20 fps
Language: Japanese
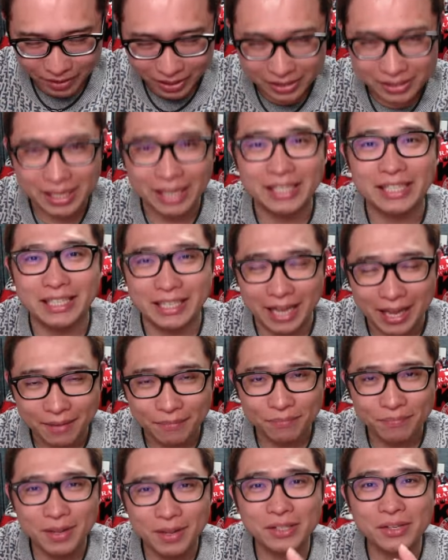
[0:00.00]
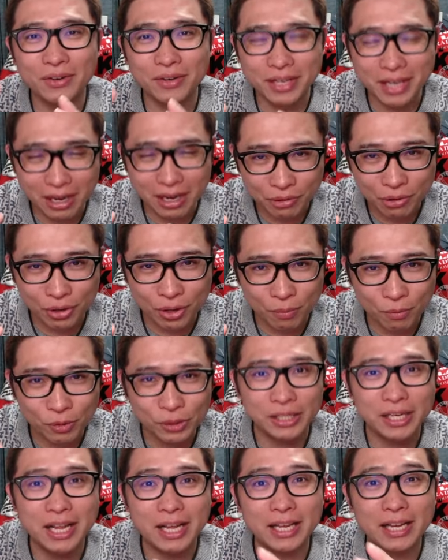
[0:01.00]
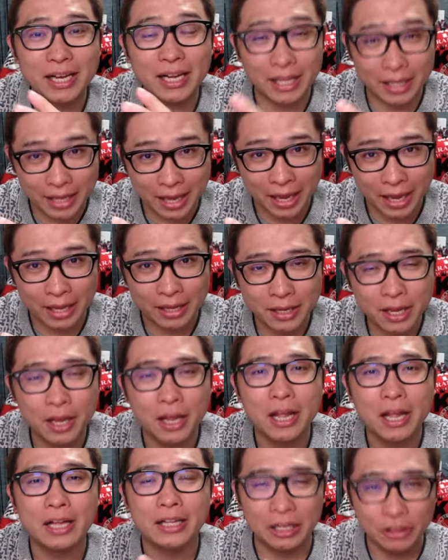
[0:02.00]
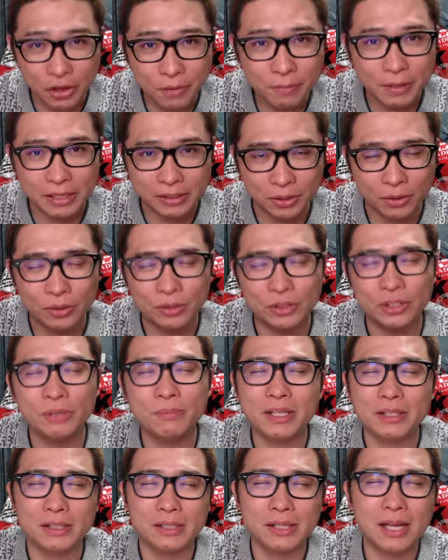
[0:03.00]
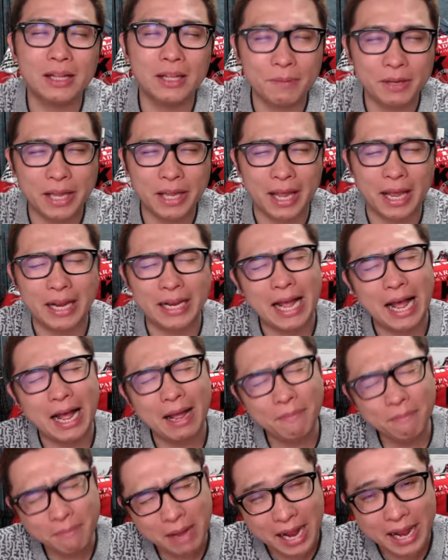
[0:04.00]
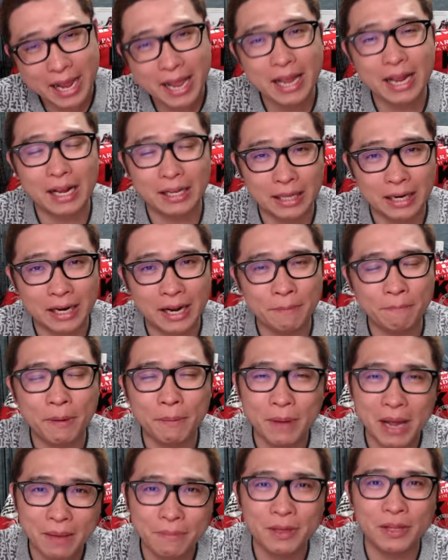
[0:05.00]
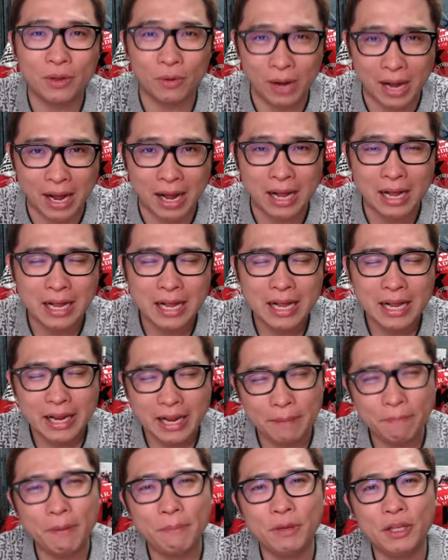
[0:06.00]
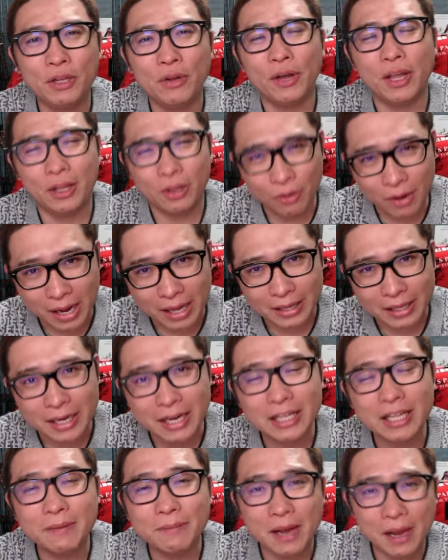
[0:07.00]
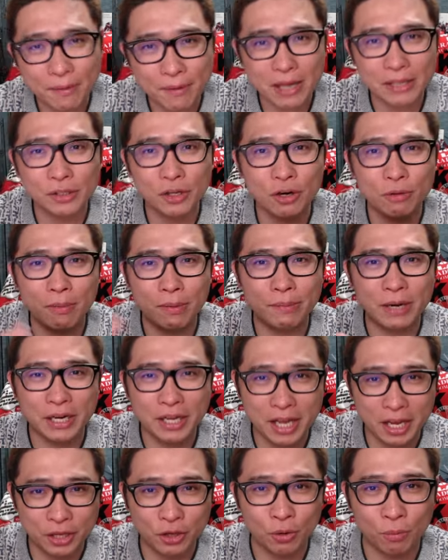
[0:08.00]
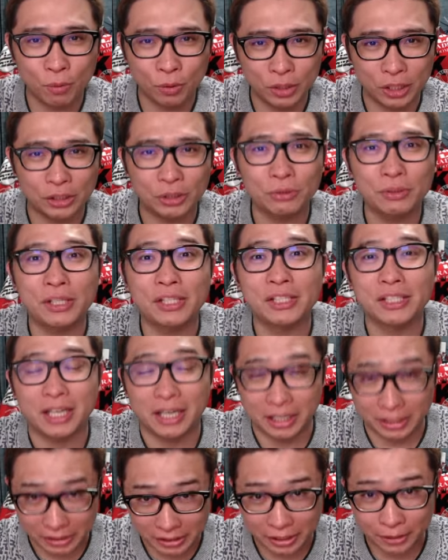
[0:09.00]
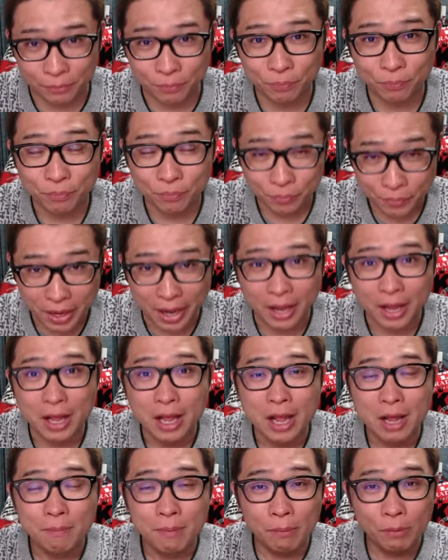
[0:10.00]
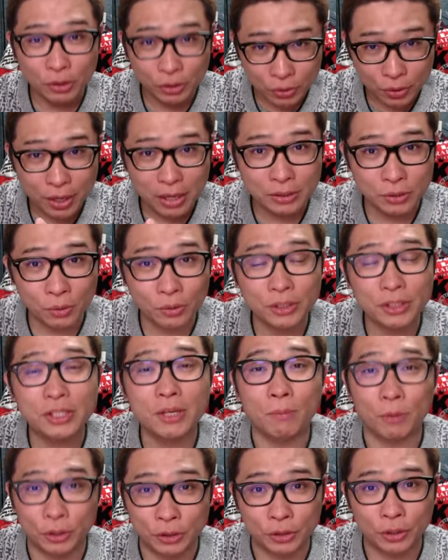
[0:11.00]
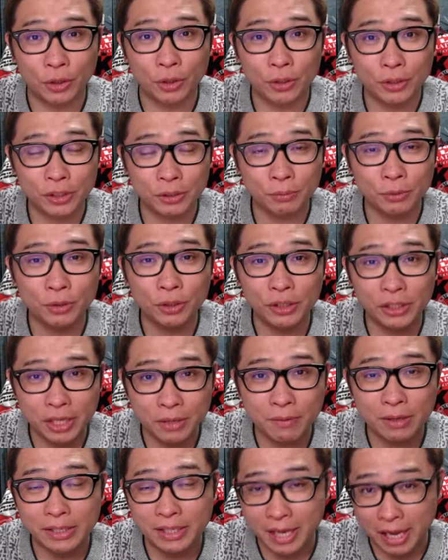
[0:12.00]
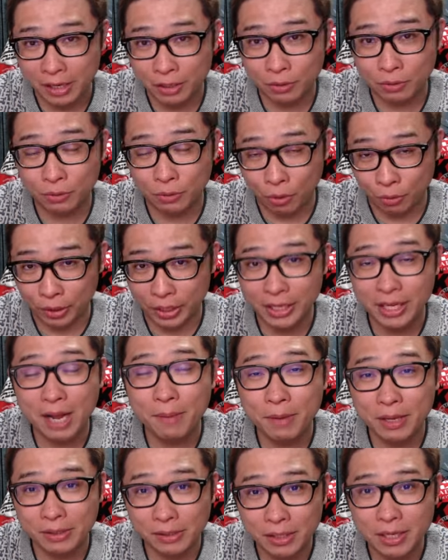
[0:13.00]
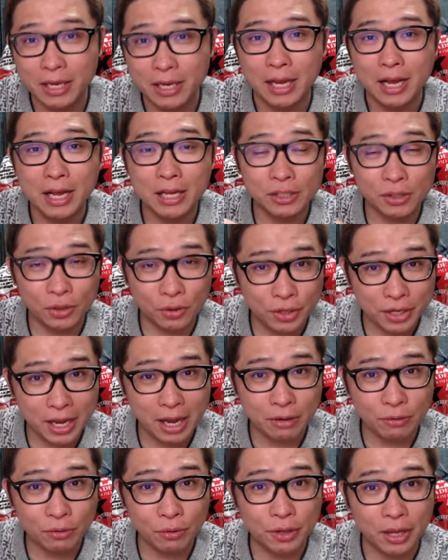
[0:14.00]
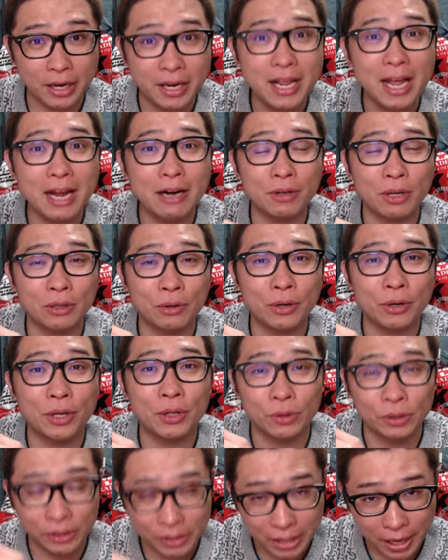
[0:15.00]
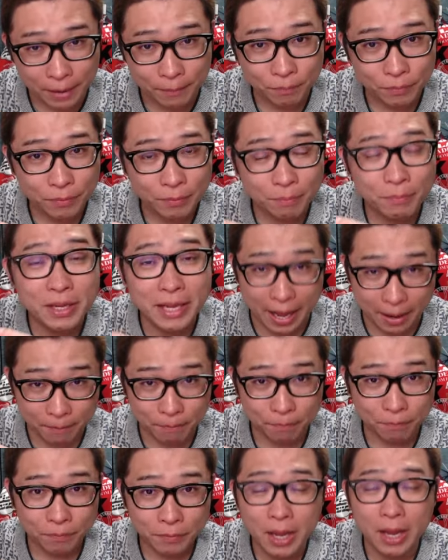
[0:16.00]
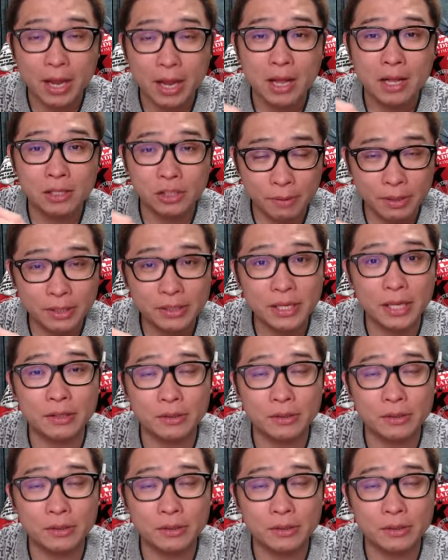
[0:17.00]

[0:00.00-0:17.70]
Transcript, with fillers: 先にね。で、その200ドルでもし利益が出て、で、例えばですよ、ズーム X 使ってみて、いや、あんま会えへんかったな、やっぱバイビットか、やっぱビットゲットかってなった場合は、そのまま利益を持って出勤したらいいし。ね、まあ、もしそれが損失でも一緒。自分の資金は200ドル痛めずに、その200ドルでリアルなトレードをして、見て、で、ズーム X や